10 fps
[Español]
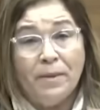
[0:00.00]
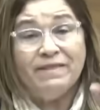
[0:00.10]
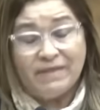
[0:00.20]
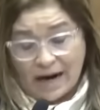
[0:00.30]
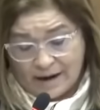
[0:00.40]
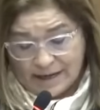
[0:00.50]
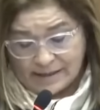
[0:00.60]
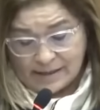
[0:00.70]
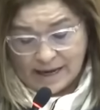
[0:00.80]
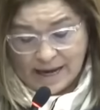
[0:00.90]

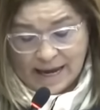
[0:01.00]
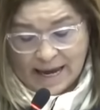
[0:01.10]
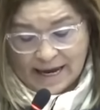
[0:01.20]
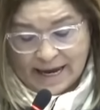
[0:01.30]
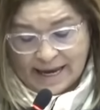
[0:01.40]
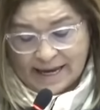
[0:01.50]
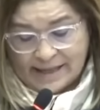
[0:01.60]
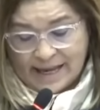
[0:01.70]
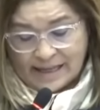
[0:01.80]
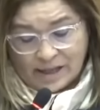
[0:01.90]
comentarles que
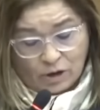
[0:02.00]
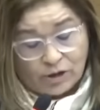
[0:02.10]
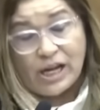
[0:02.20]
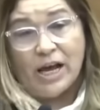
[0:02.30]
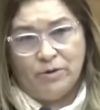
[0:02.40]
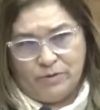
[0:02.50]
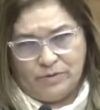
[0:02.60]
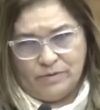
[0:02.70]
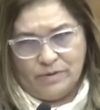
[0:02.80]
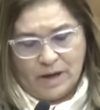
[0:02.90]
desde hace dos
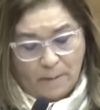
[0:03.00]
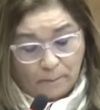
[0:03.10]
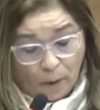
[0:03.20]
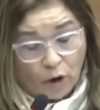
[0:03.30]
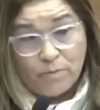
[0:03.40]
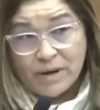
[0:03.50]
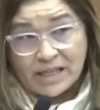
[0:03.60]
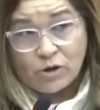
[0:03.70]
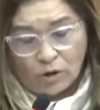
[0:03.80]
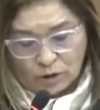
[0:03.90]
años, por
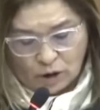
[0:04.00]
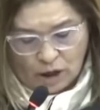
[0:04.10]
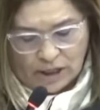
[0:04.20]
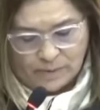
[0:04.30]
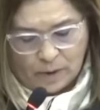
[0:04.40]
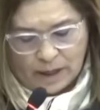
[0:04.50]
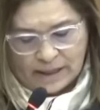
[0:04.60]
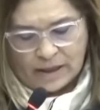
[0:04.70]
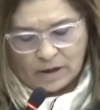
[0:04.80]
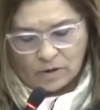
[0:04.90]
mis controles
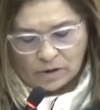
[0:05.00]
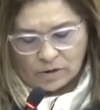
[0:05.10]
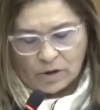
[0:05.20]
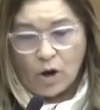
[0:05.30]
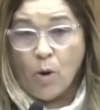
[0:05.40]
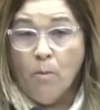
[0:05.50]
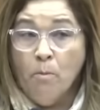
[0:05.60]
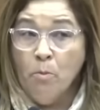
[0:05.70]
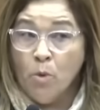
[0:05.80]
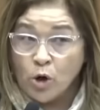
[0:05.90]
políticos,
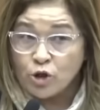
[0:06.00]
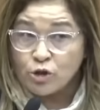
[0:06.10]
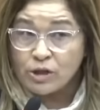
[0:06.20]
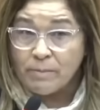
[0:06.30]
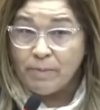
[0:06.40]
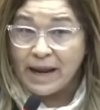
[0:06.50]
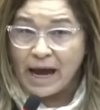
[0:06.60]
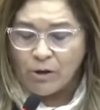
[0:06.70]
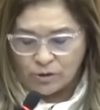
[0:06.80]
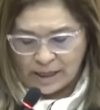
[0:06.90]
muchos
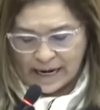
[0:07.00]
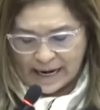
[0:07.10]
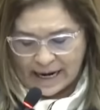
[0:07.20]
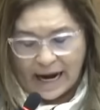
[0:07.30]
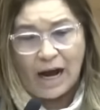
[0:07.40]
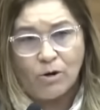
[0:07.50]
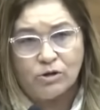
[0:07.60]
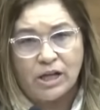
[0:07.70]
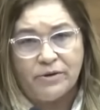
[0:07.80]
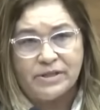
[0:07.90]
empleados de la Caja
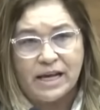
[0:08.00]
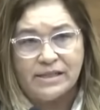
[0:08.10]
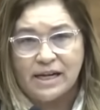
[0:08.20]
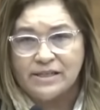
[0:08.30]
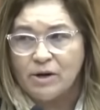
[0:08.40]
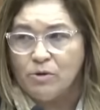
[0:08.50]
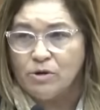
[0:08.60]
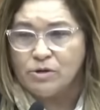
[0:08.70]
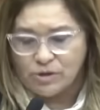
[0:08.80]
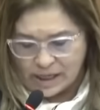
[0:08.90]
Costarricense del
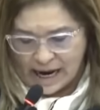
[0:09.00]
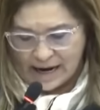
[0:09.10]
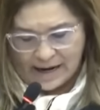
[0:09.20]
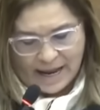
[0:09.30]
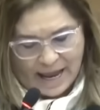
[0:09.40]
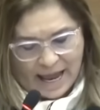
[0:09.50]
Seguro Social